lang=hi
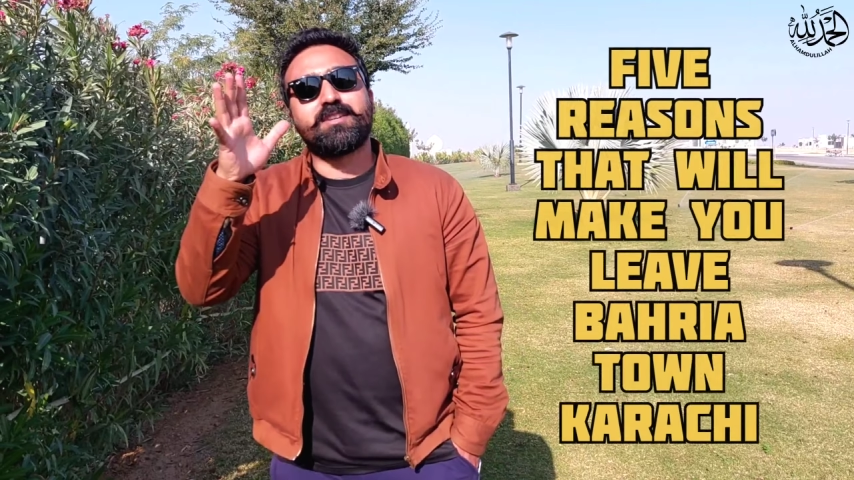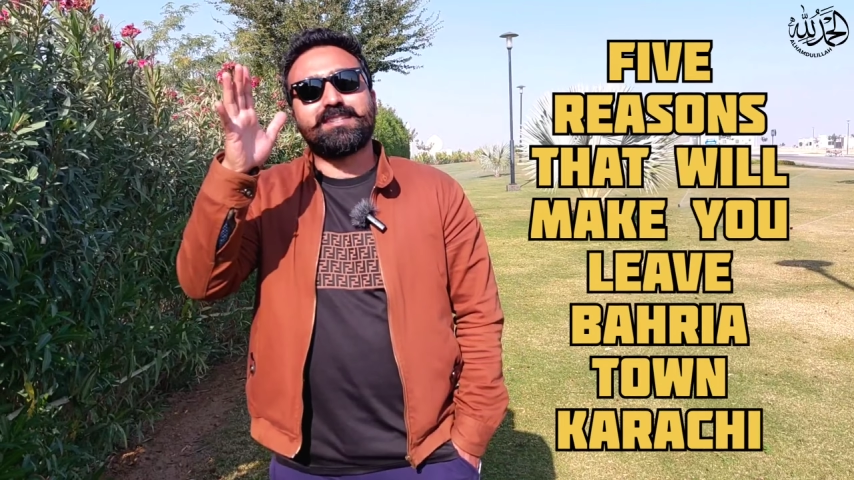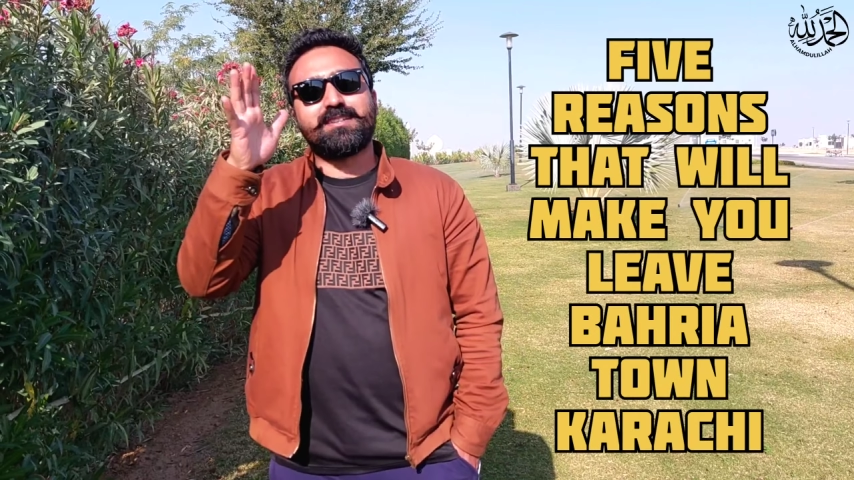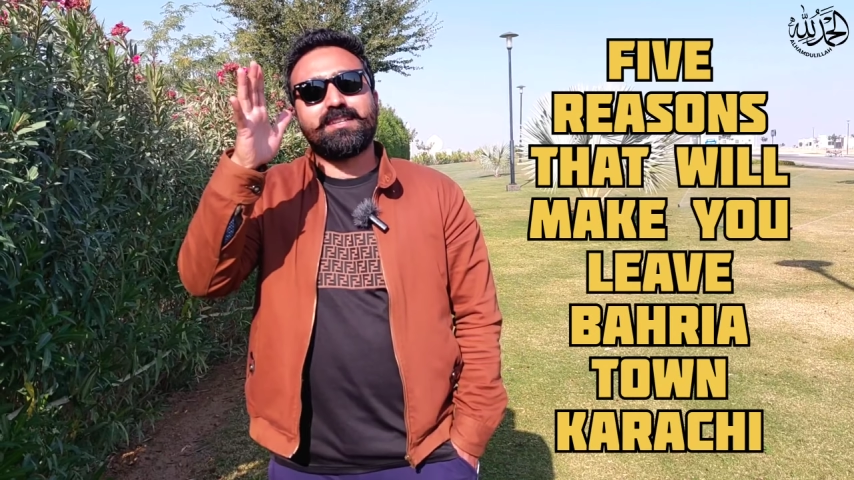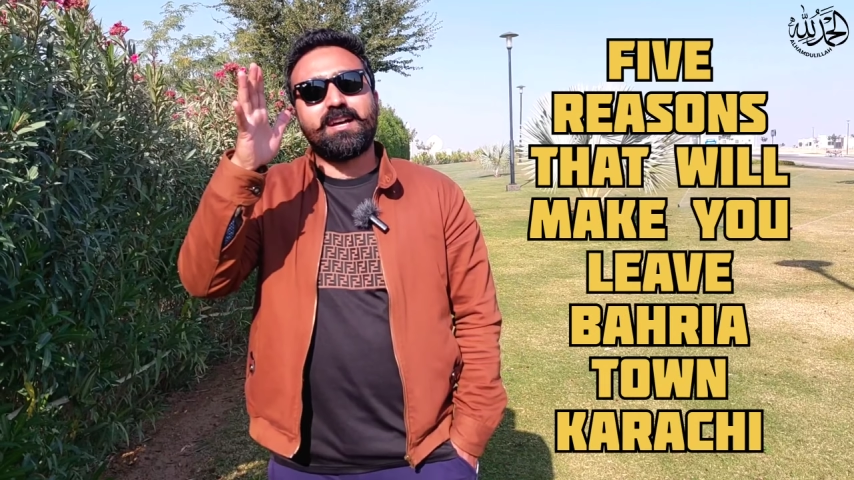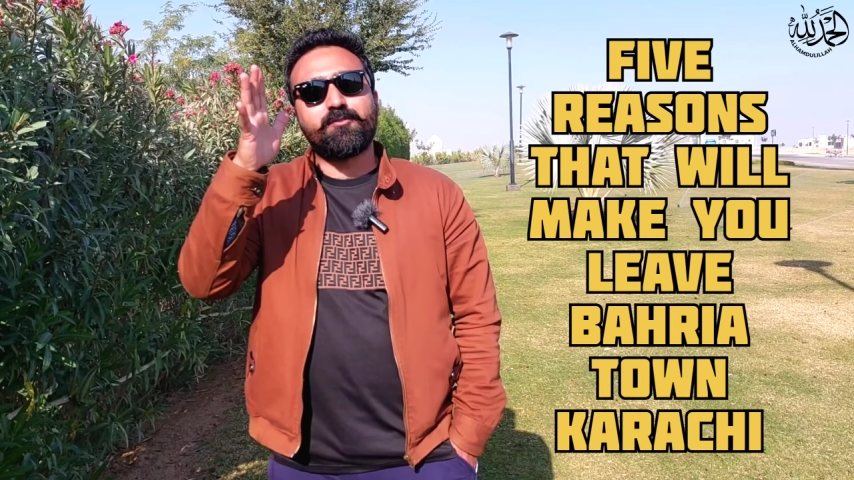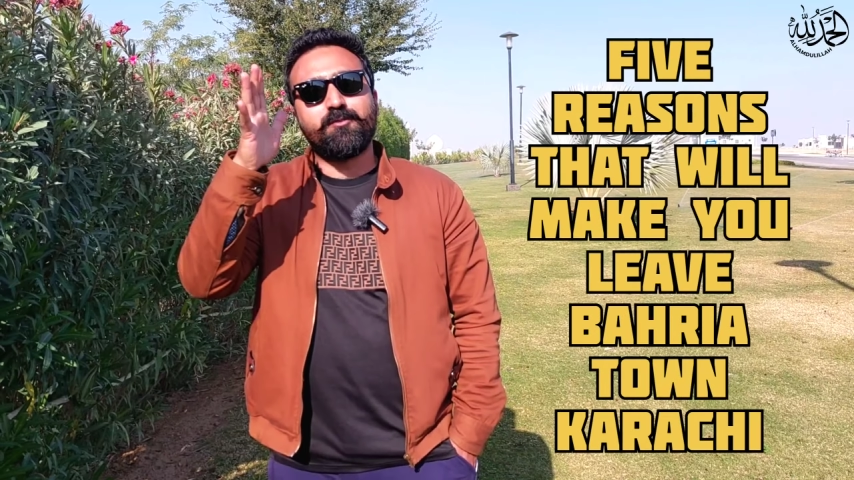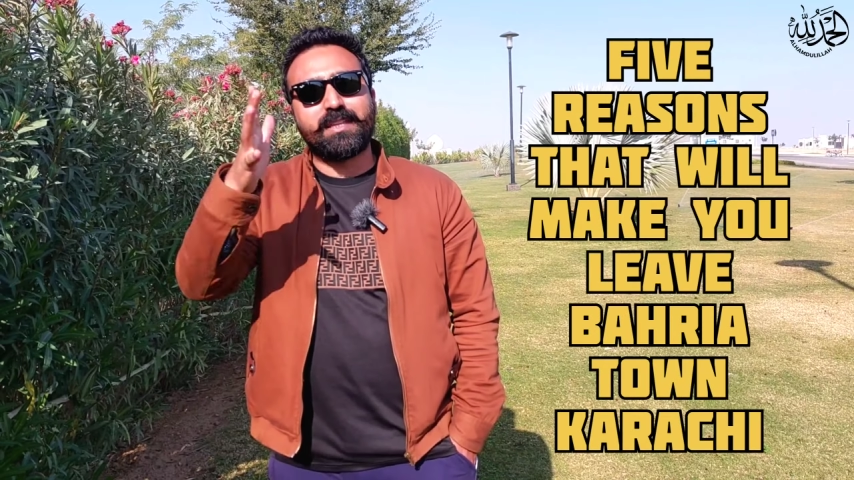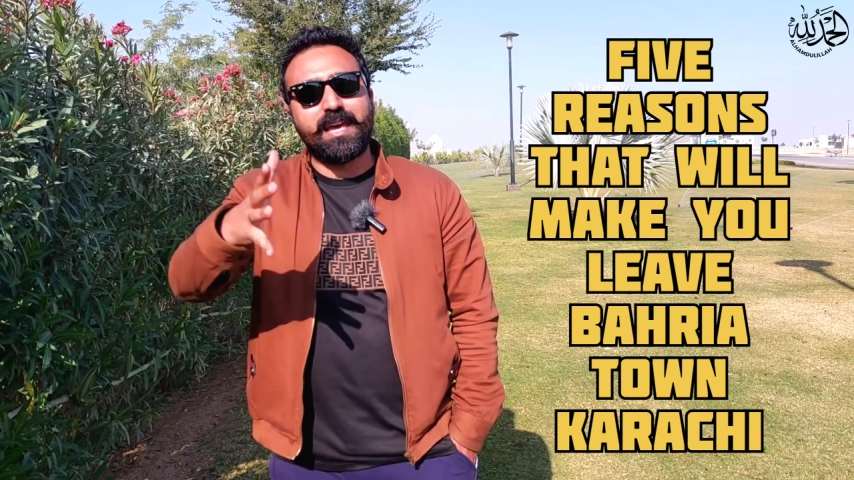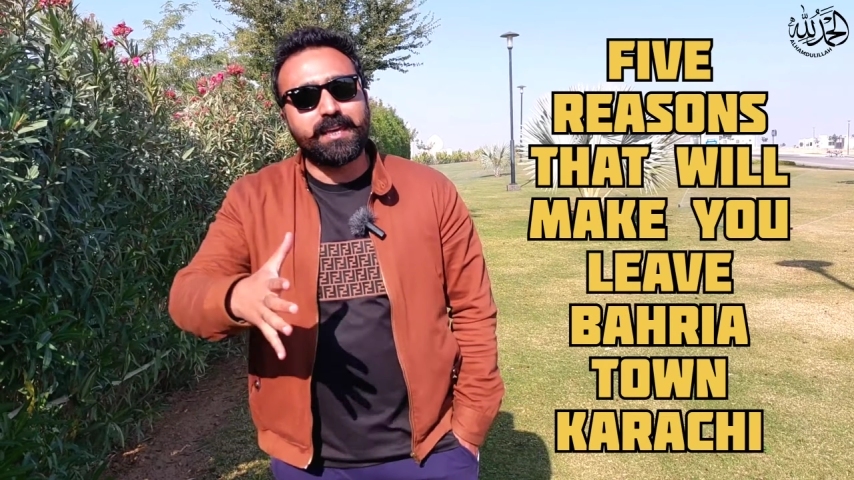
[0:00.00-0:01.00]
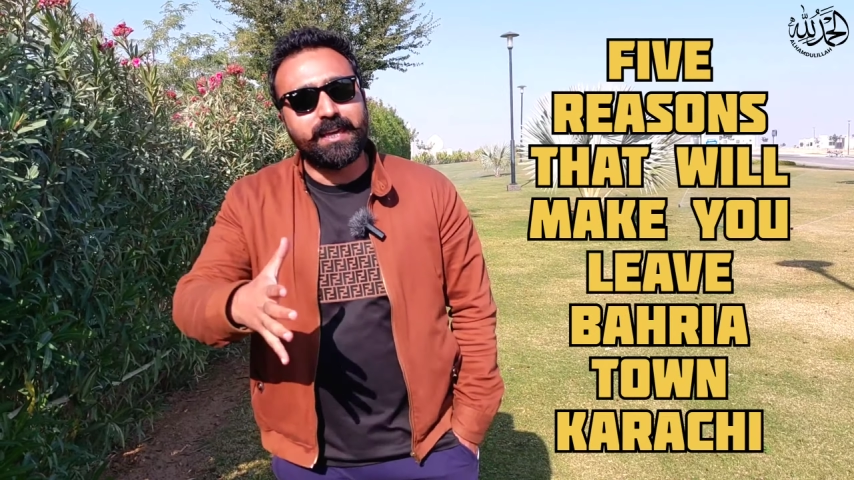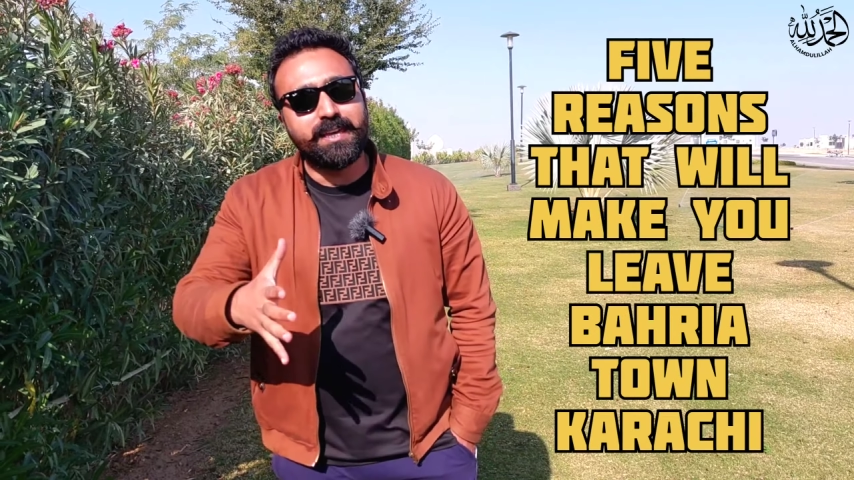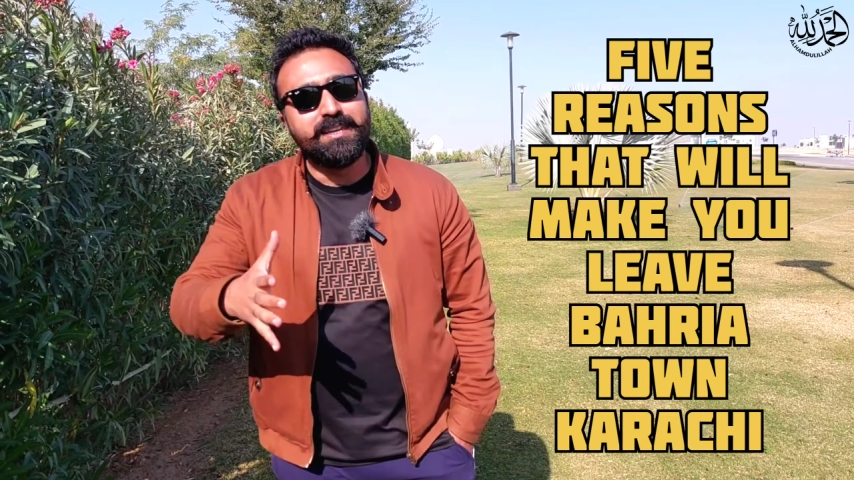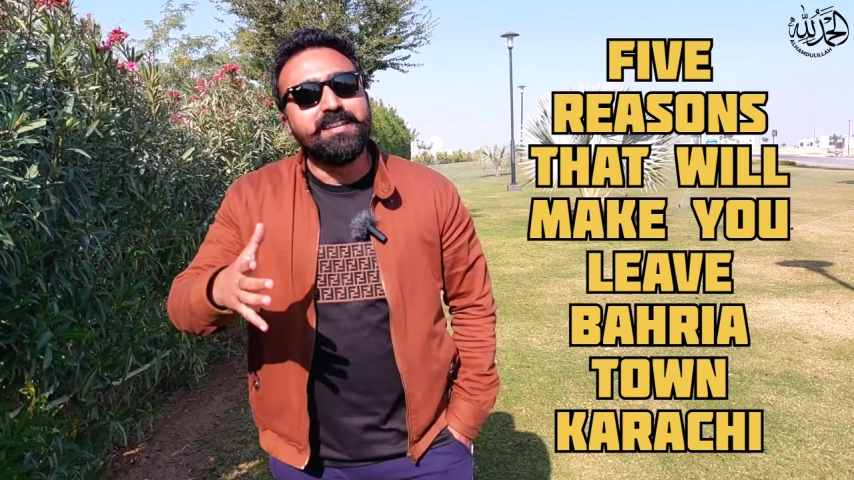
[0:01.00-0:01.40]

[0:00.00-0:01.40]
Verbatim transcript: साथ साथ आपको बताएंगे